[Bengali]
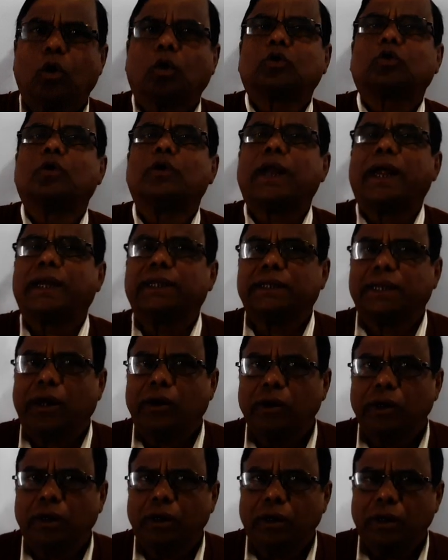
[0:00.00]
গঠন আলাদা
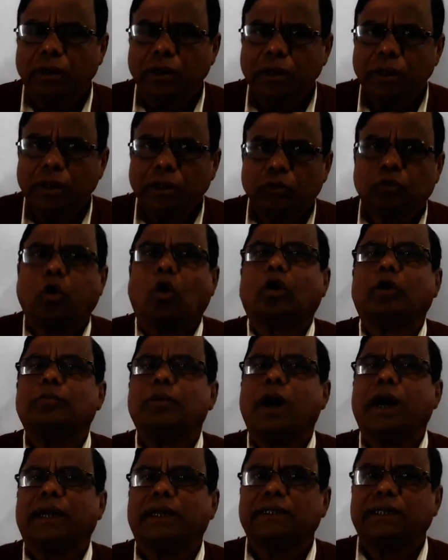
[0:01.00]
হয়ে গেল
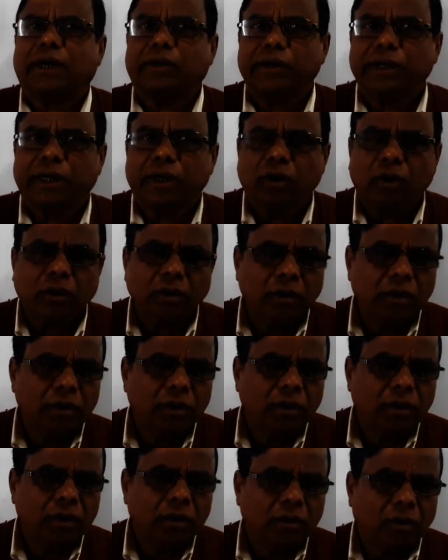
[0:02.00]
ধর্ম আলাদা হয়ে গেল
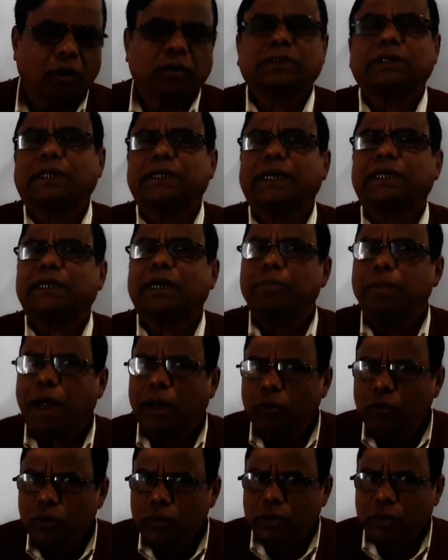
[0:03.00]
অর্থাৎ একটা
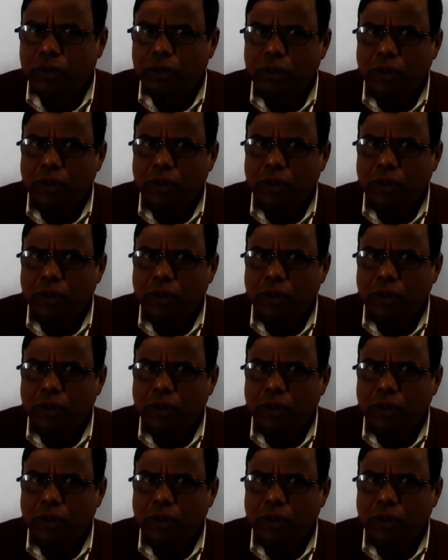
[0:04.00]
মানুষ